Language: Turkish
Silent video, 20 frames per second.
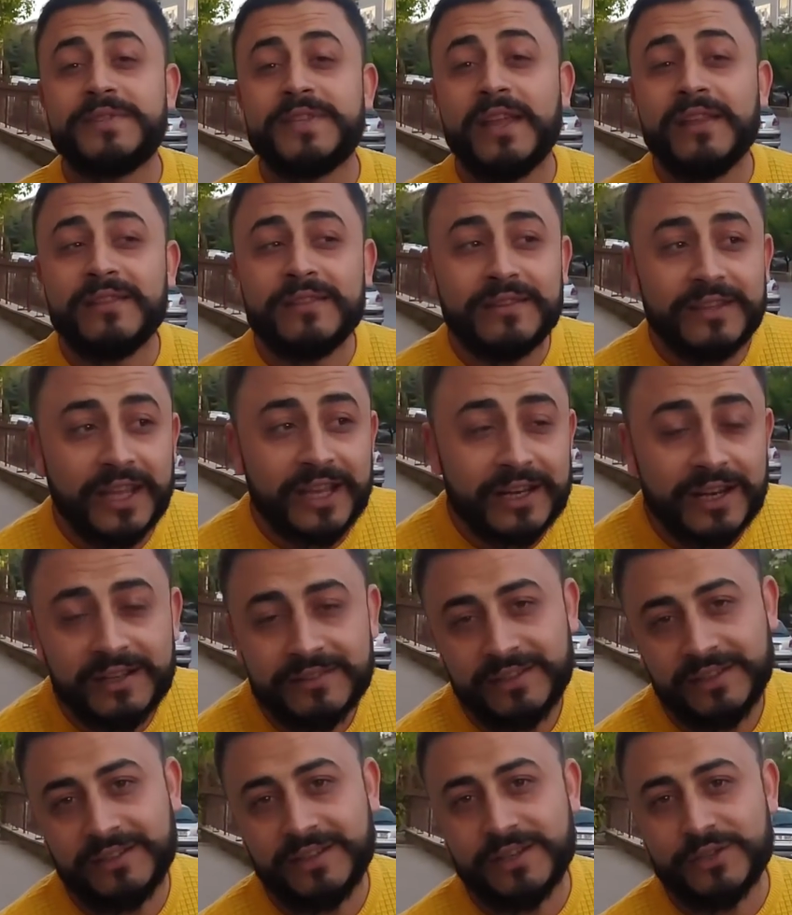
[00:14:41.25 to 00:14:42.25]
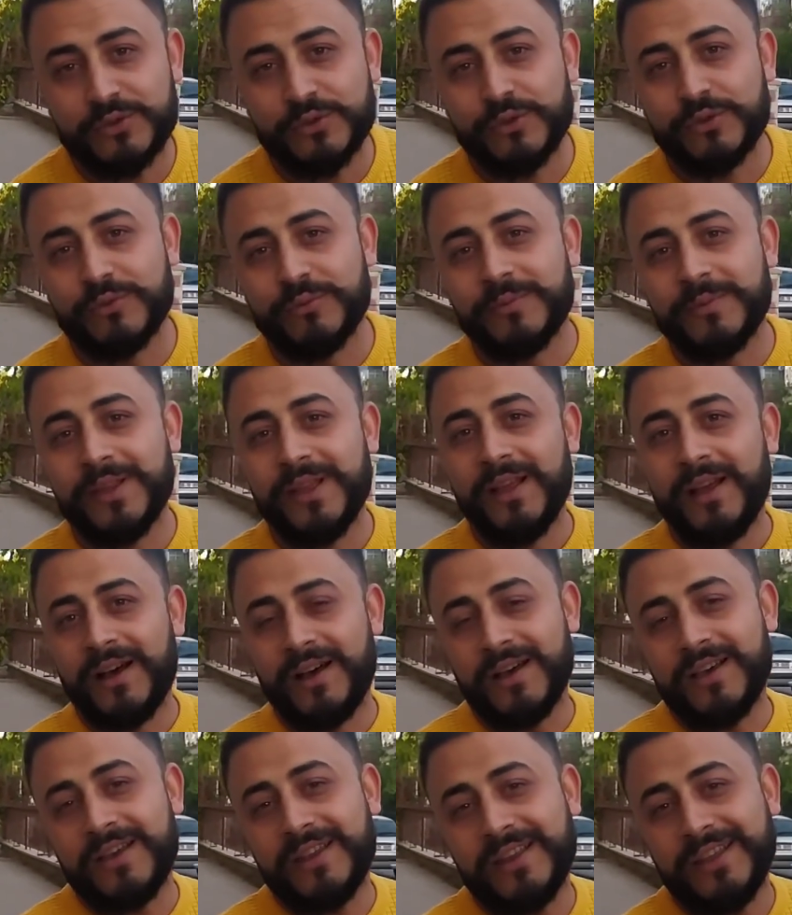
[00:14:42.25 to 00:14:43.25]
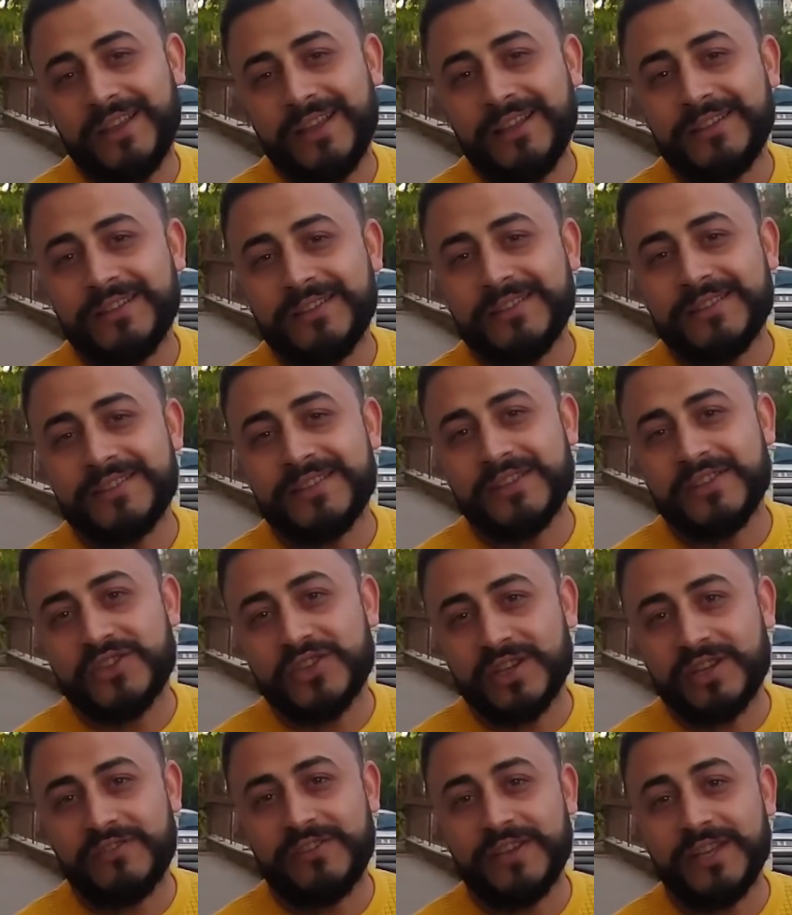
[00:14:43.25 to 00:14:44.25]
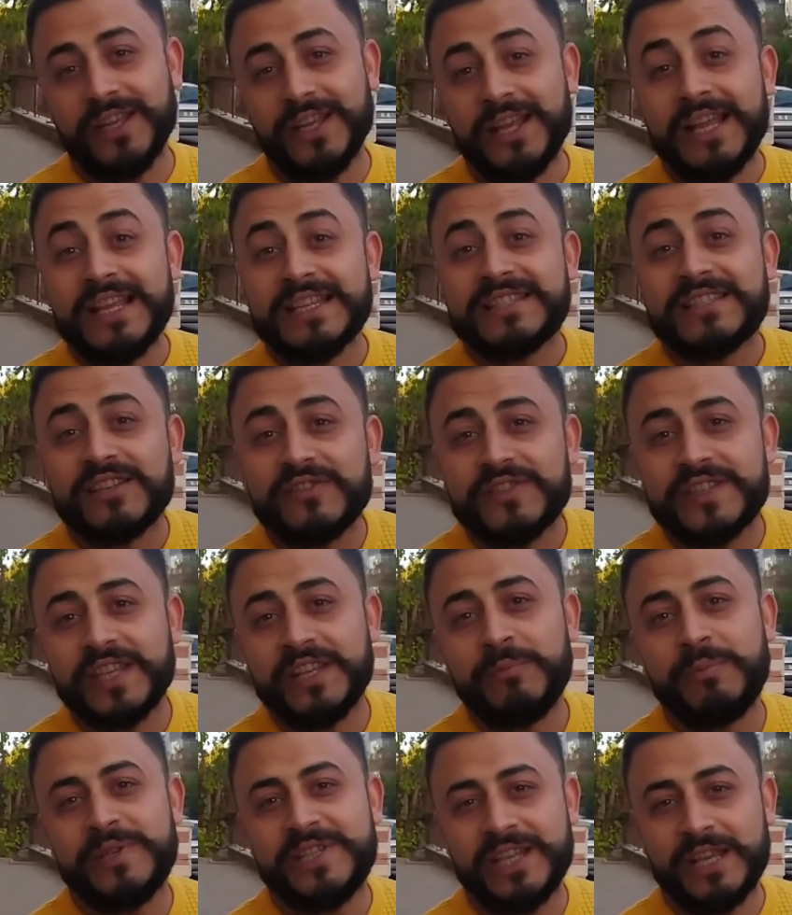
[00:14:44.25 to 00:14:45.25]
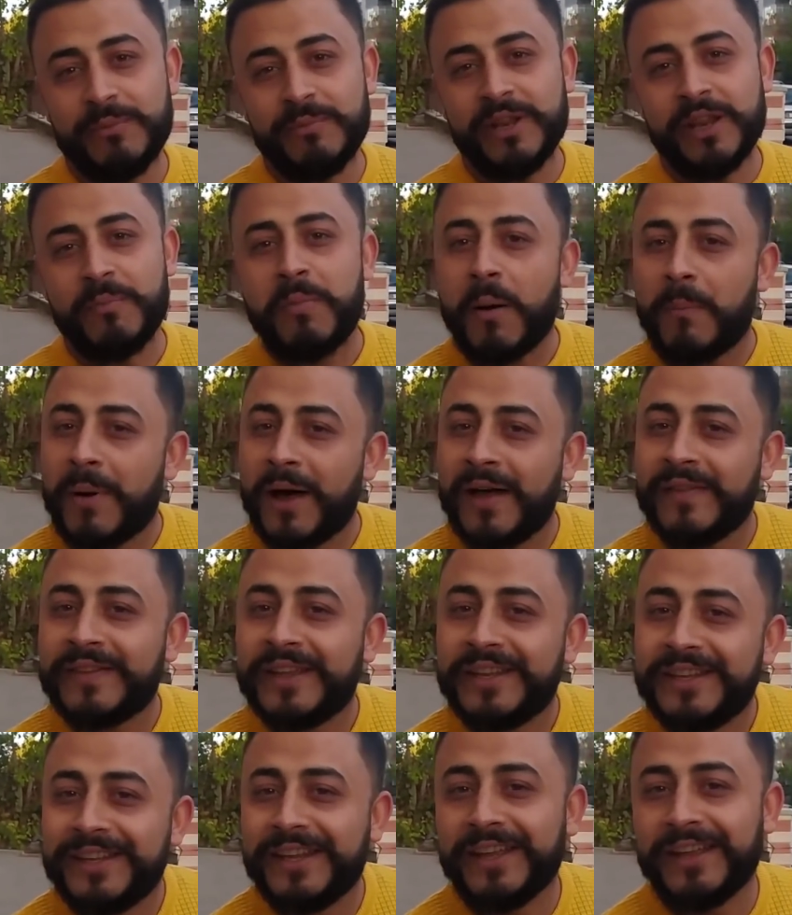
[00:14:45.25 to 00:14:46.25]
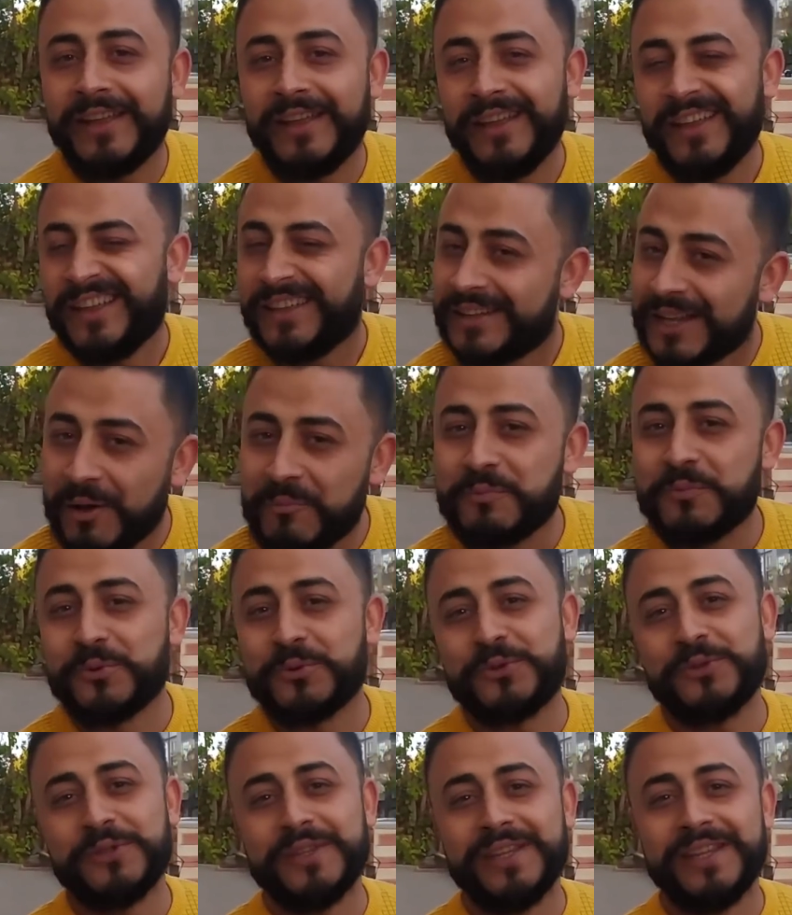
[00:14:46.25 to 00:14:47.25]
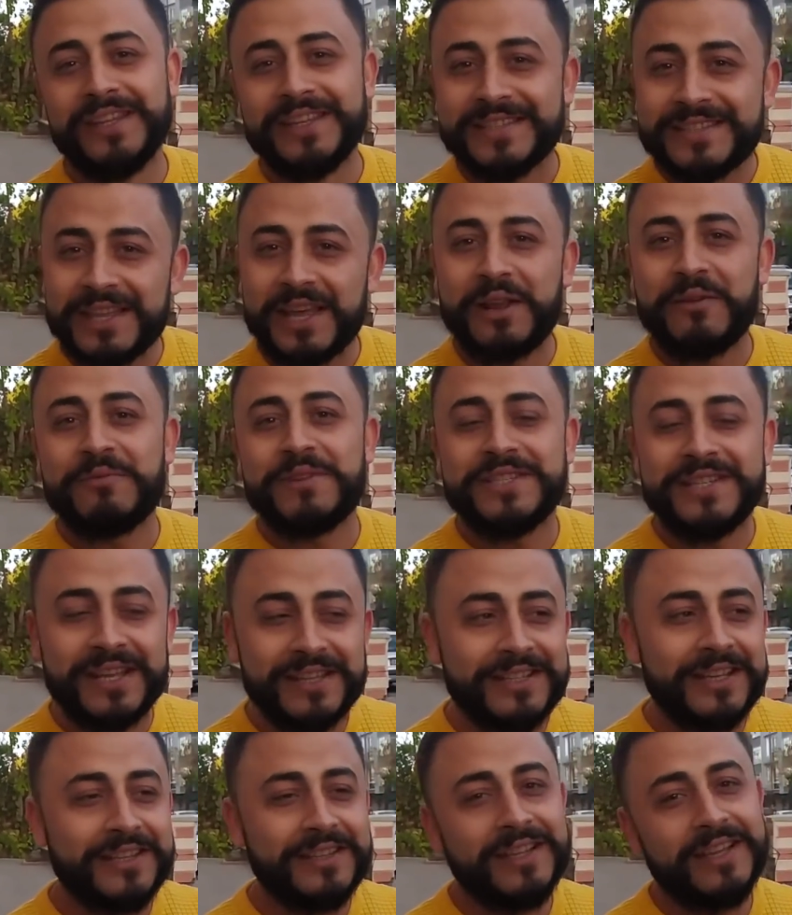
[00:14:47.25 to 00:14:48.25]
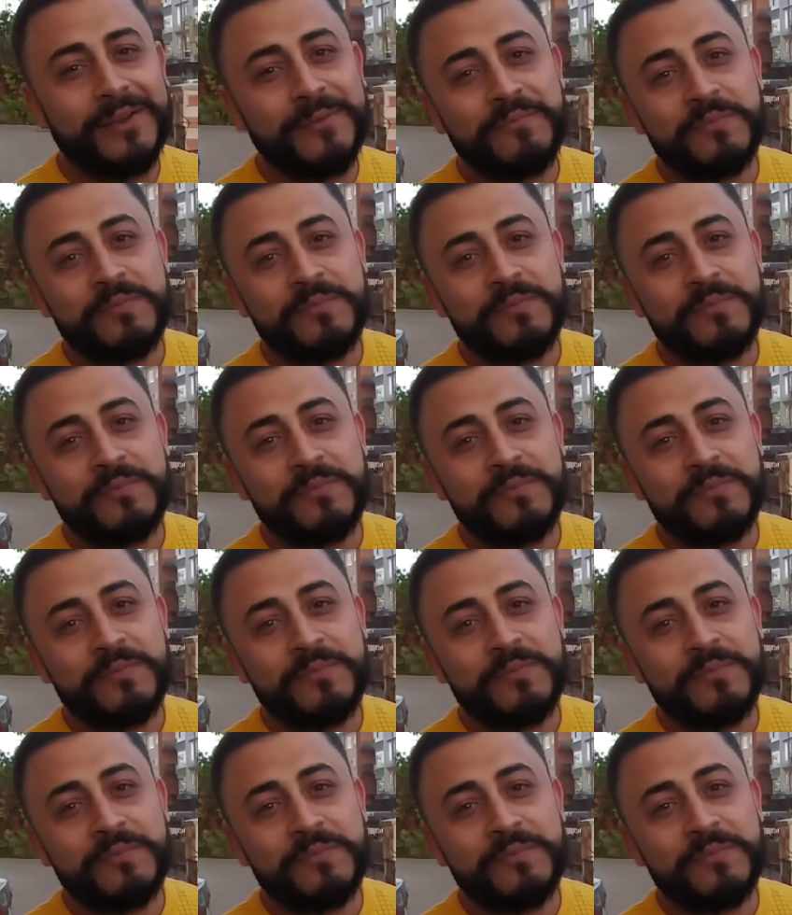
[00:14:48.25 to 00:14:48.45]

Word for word: Sen tekrar tekrar söylüyorum. Ankara'ya geldim senin şerefine. Sırf senin bir kelimene papağanda niye yapmıyorsun dedin Instagram'da. Evet.